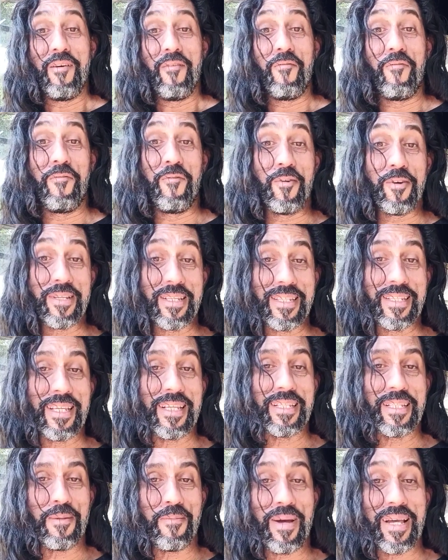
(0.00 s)

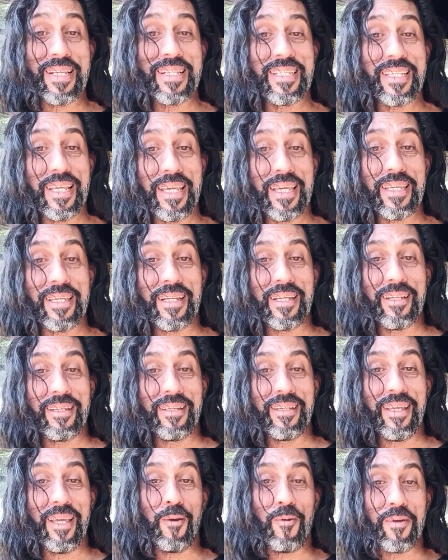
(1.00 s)
você se baseia
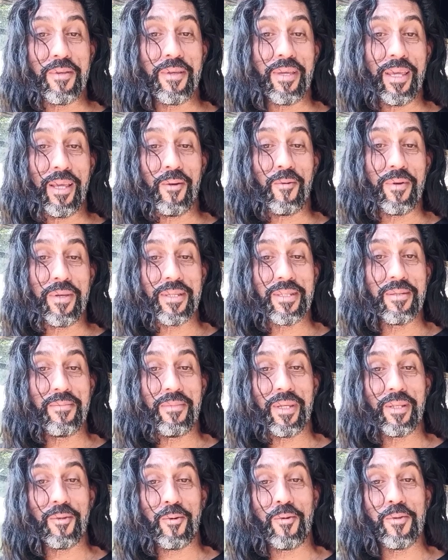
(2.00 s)
em,
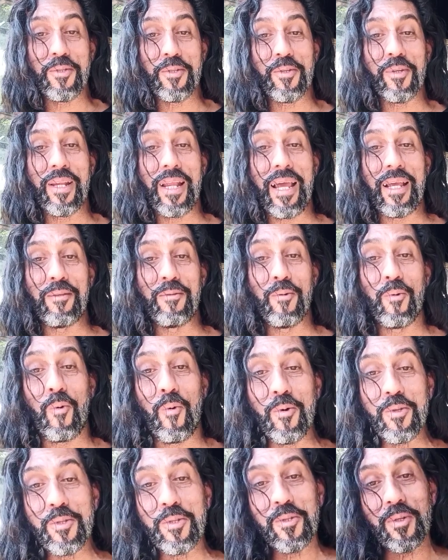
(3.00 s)
conhecimento condicionado, no
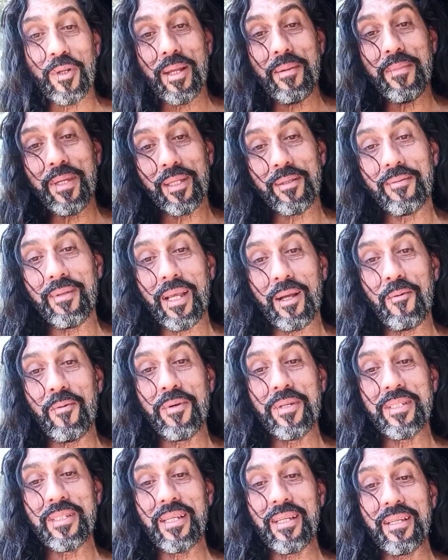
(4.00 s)
condicionamento da
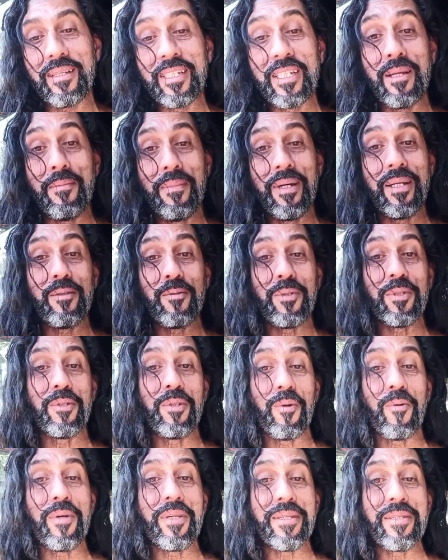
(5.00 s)
coisa, chamando isso
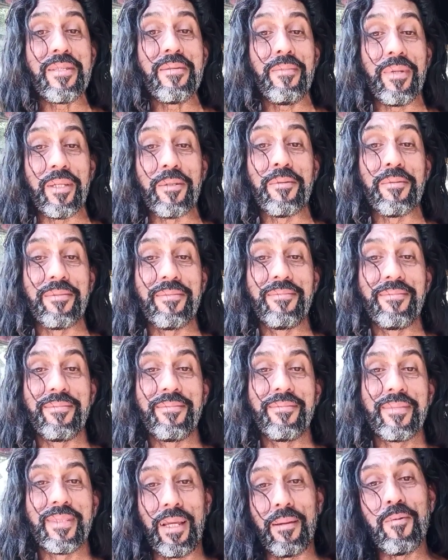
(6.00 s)
de conhecimento.
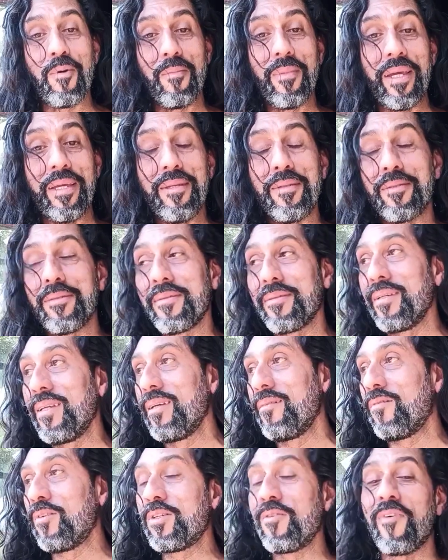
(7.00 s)
Sabe como é isso?
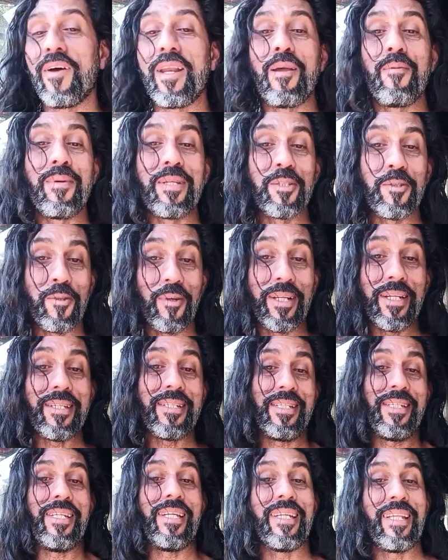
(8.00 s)
Vou te falar uma história
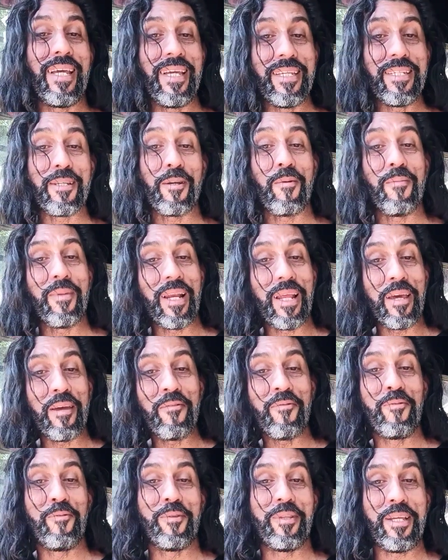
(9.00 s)
antiga da Índia, como ela
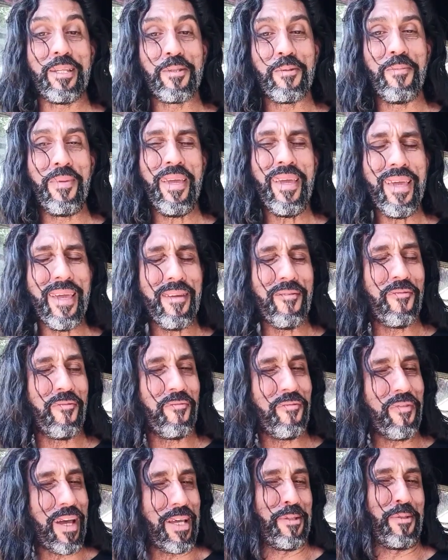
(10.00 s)
refuta isso bem
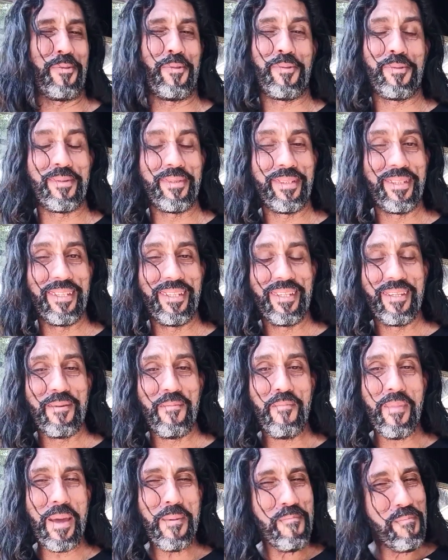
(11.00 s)
fácil,
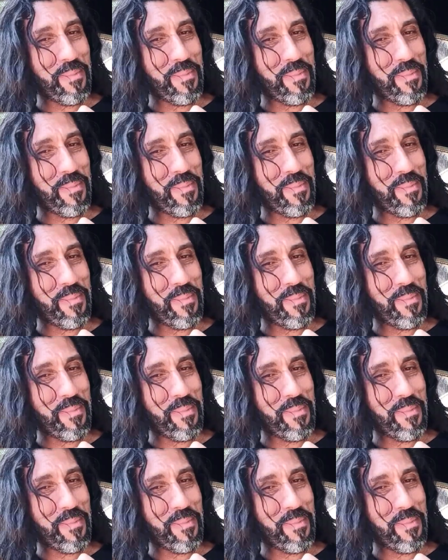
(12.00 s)
mas